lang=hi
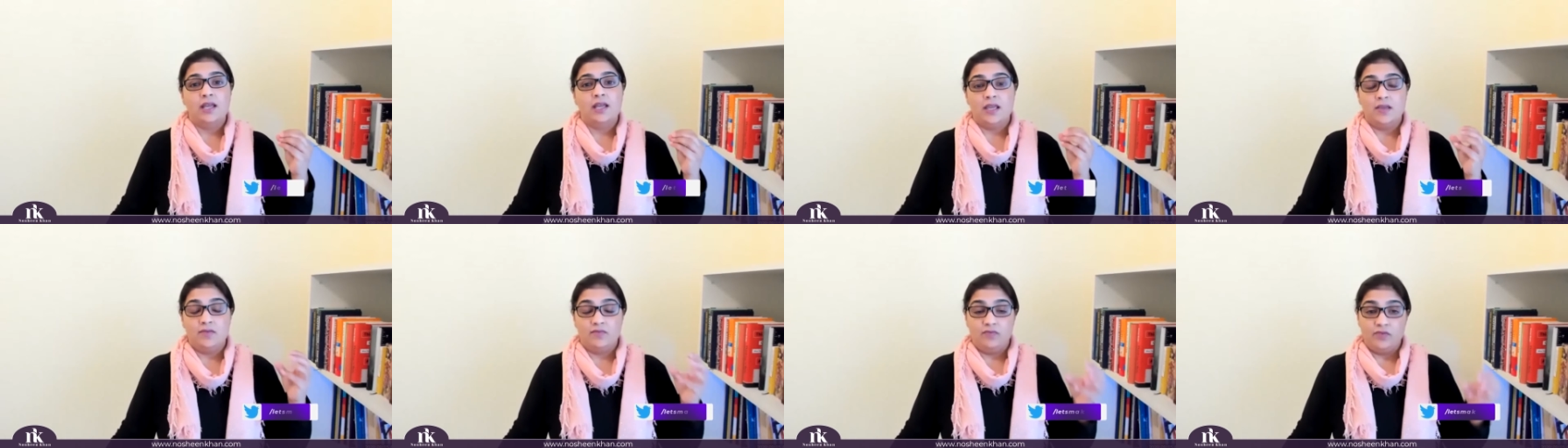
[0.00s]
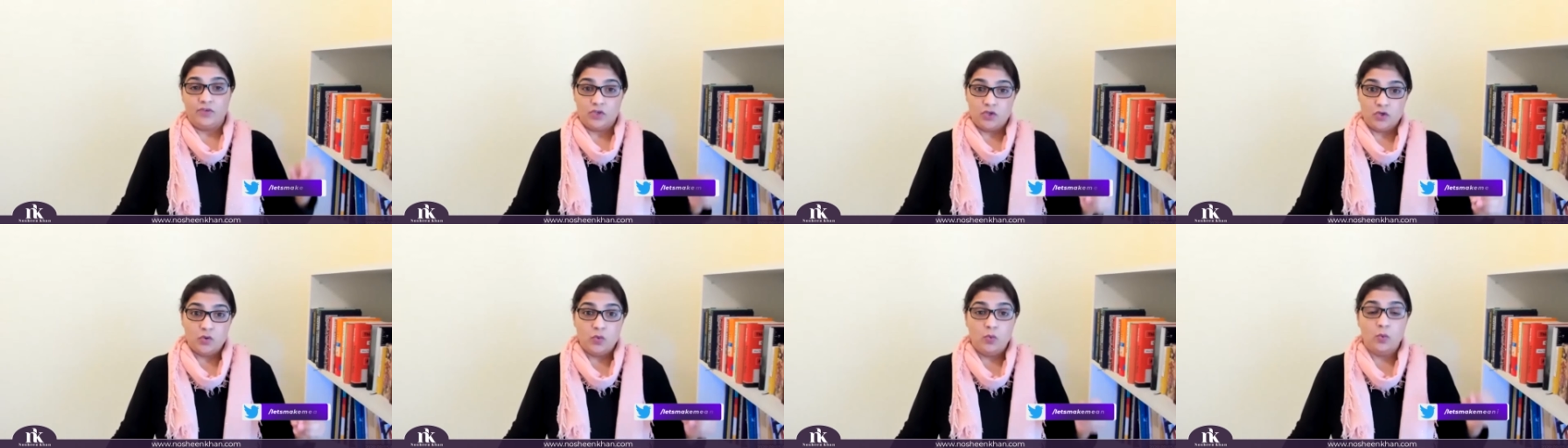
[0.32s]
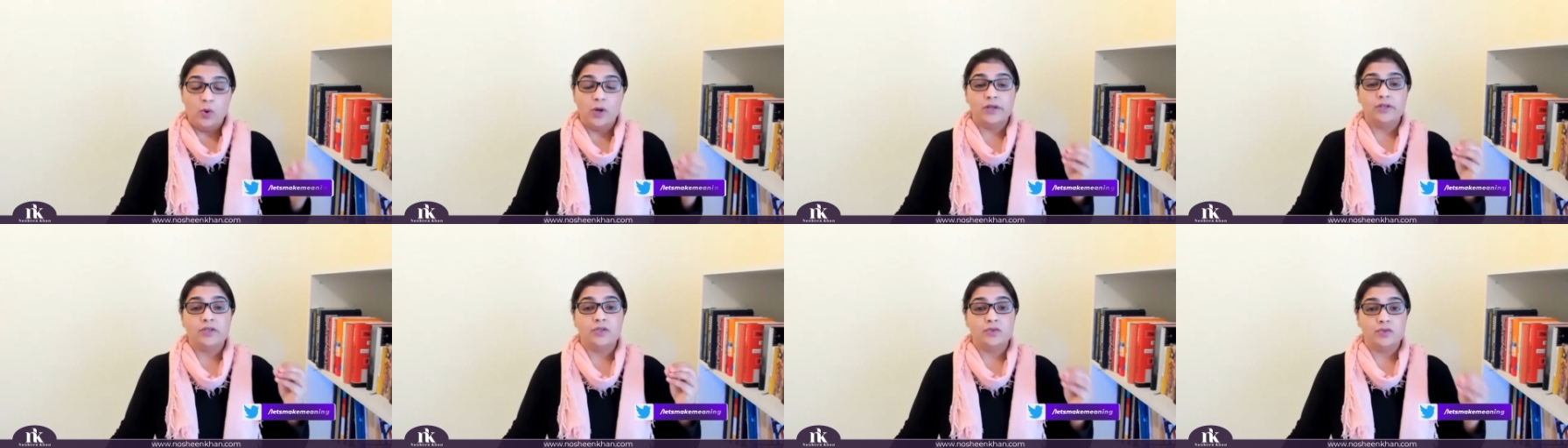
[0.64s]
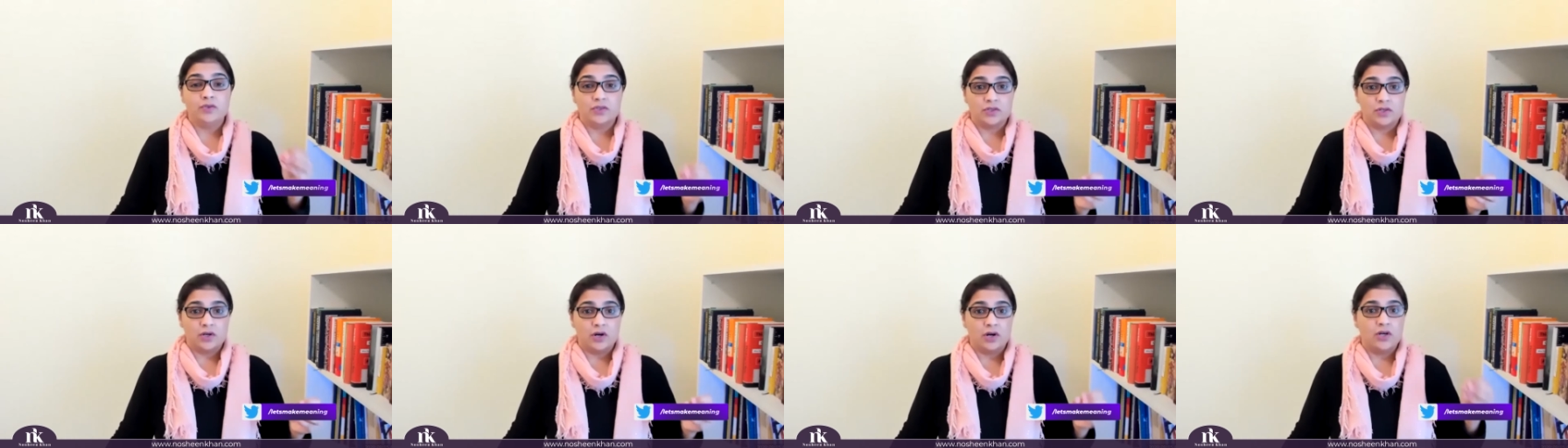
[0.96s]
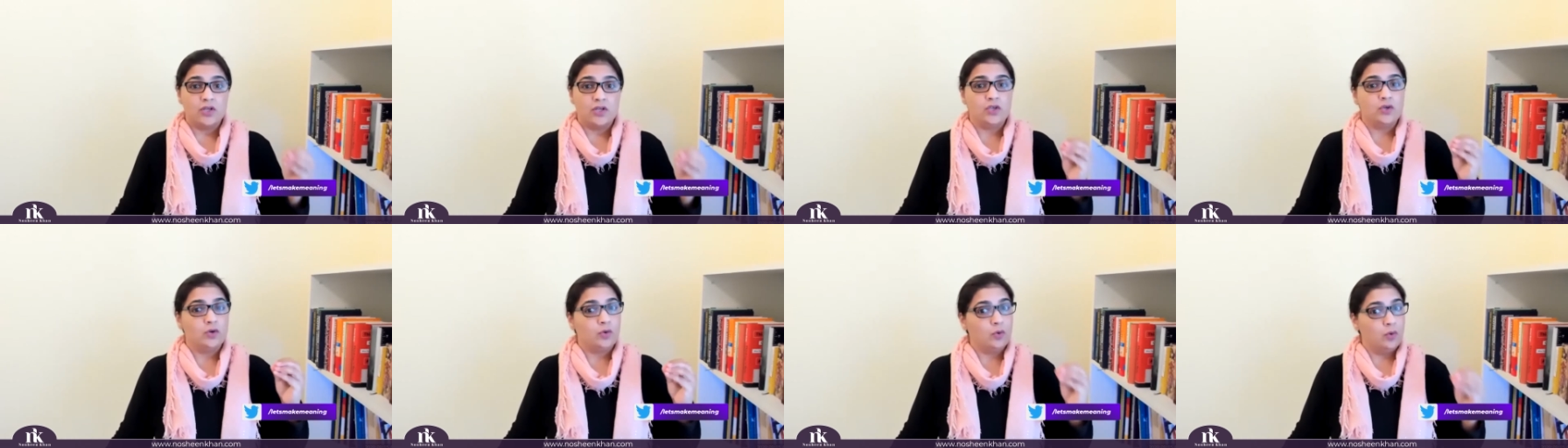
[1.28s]
इफ यू वॉन्ट टू
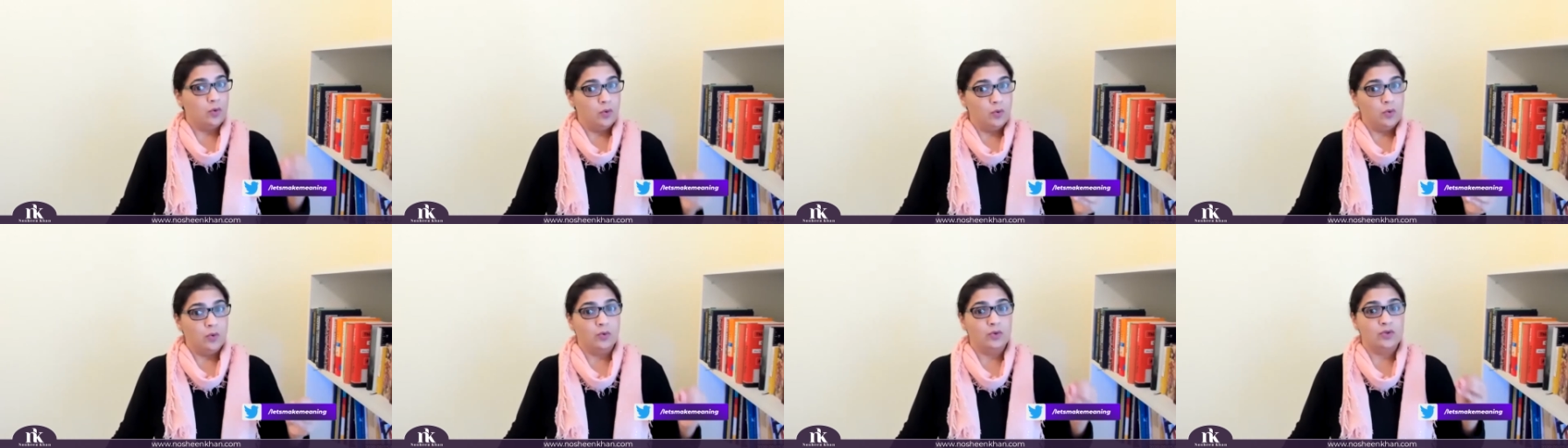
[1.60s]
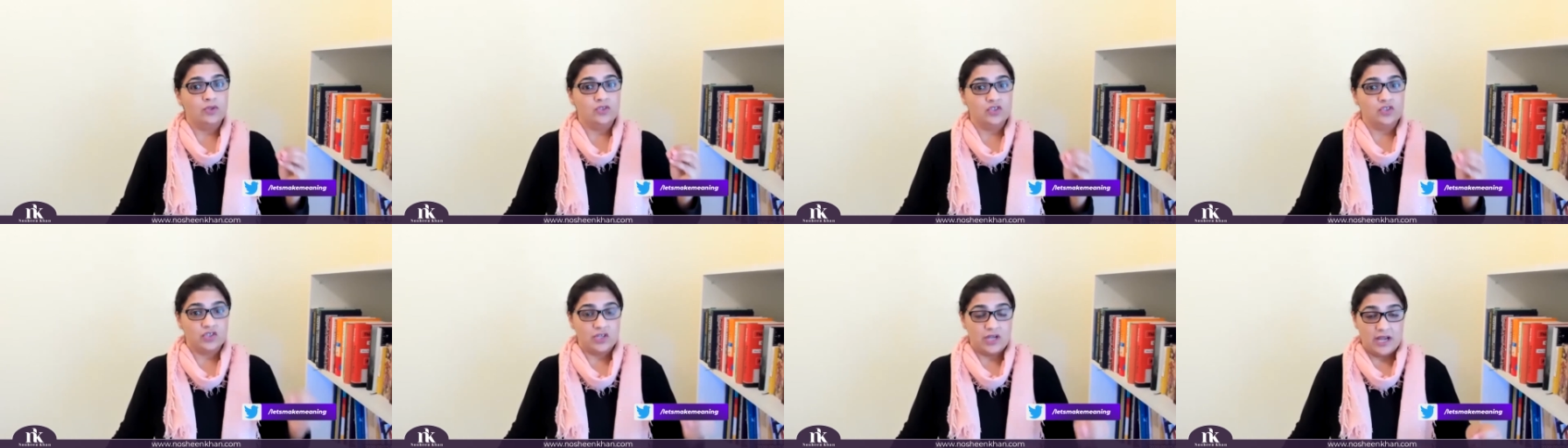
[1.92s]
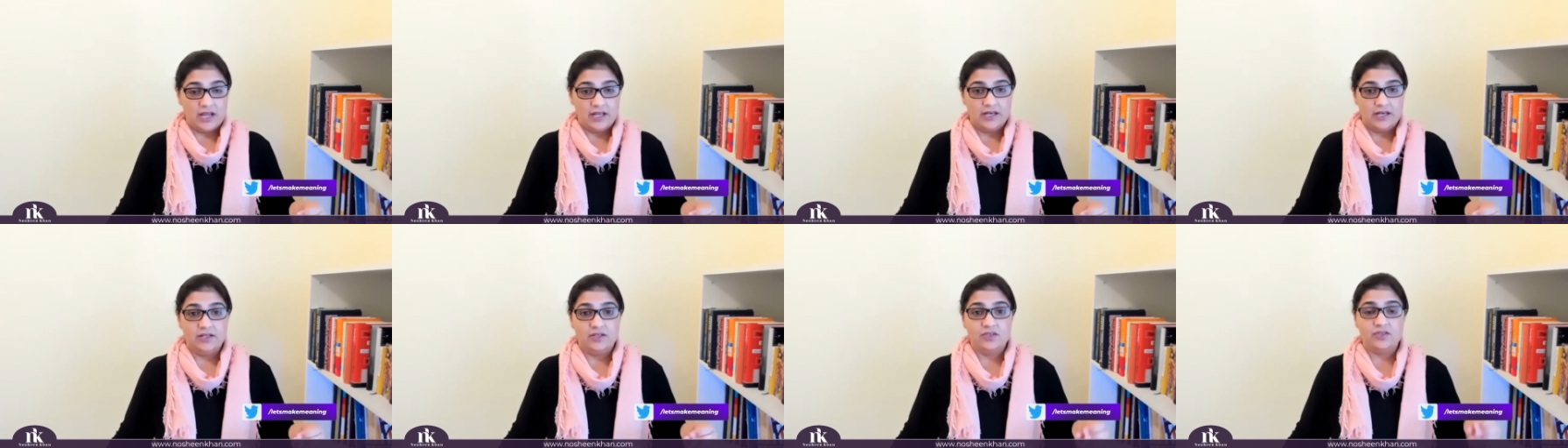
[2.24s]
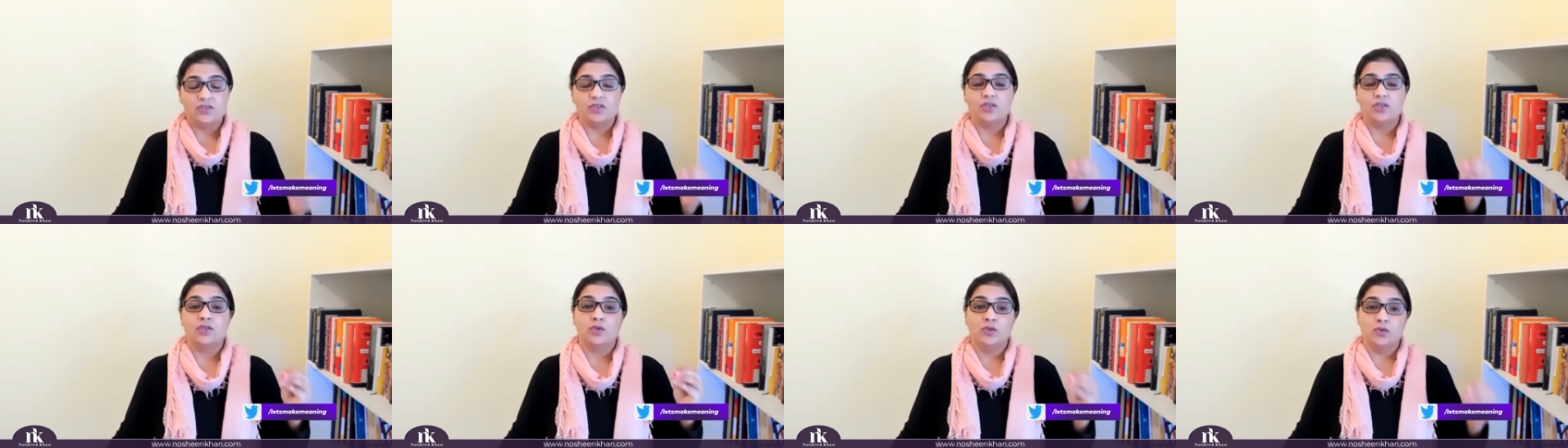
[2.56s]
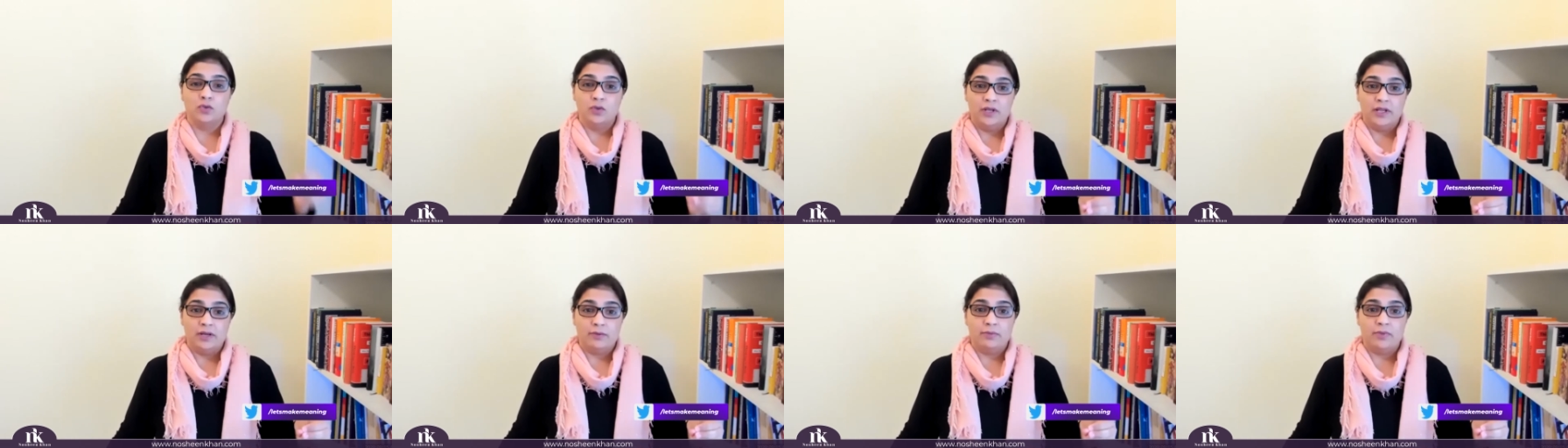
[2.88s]
स्टार्ट योर ओन चैलेंज
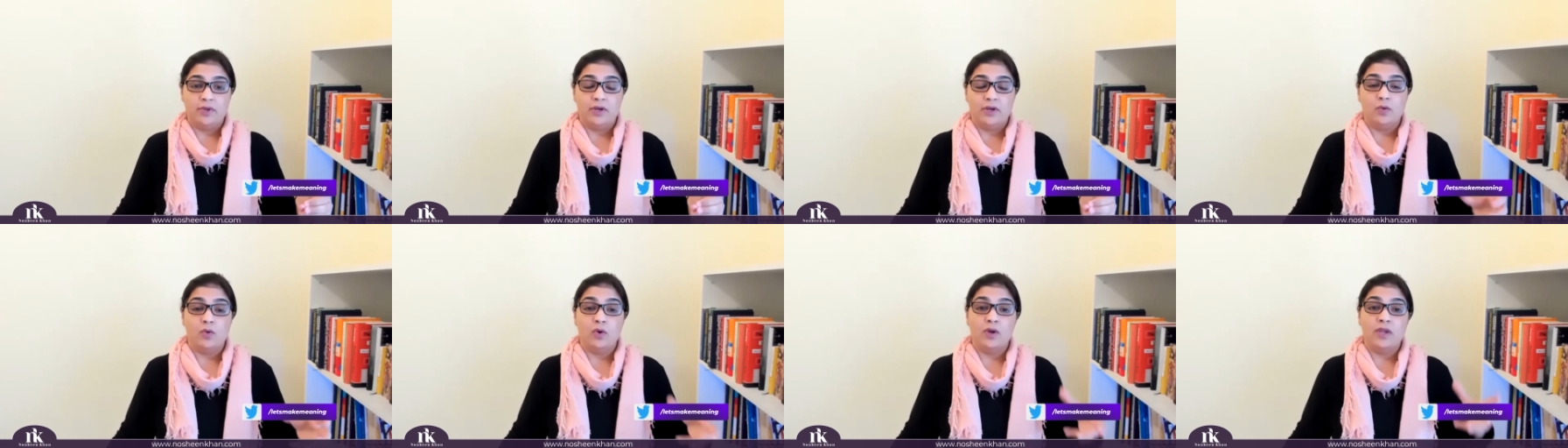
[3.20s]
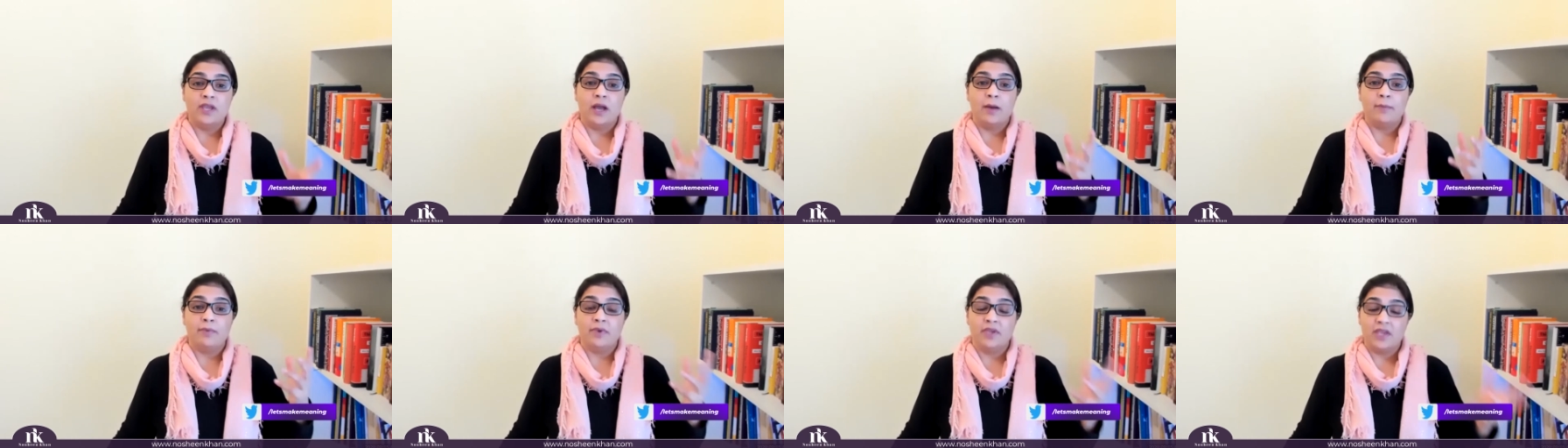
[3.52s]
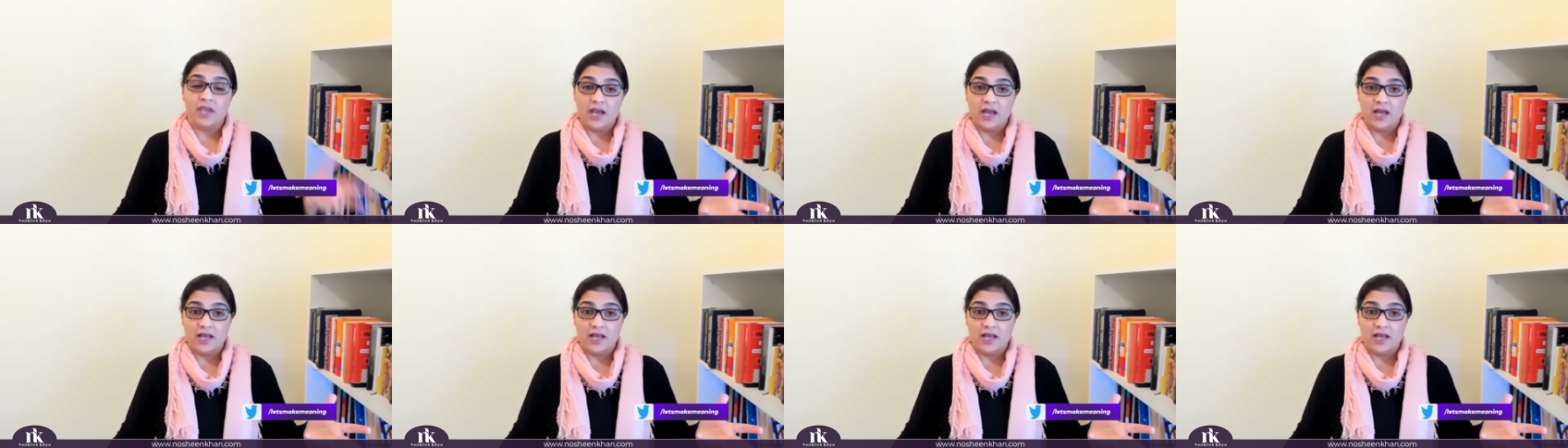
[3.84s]
डू लेट मी नो कि आप क्या